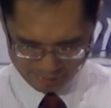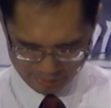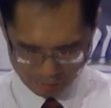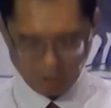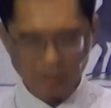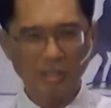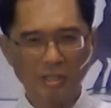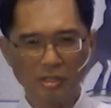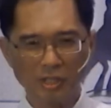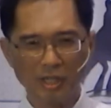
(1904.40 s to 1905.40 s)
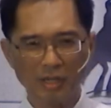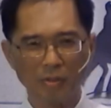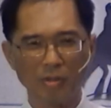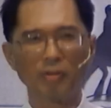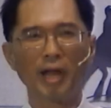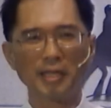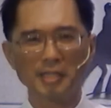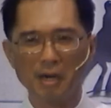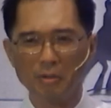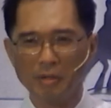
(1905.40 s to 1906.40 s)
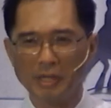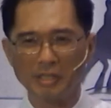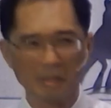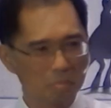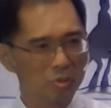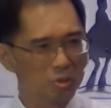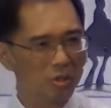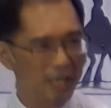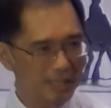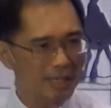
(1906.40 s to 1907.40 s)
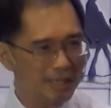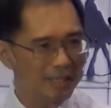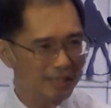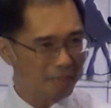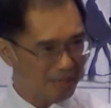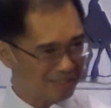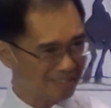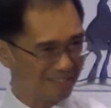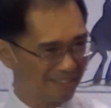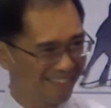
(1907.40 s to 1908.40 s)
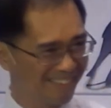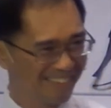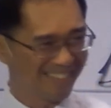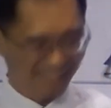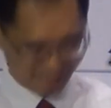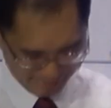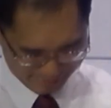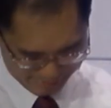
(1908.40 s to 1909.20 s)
有时候甚至觉得我有来教会已经很不错，给上帝一些面子了，啊，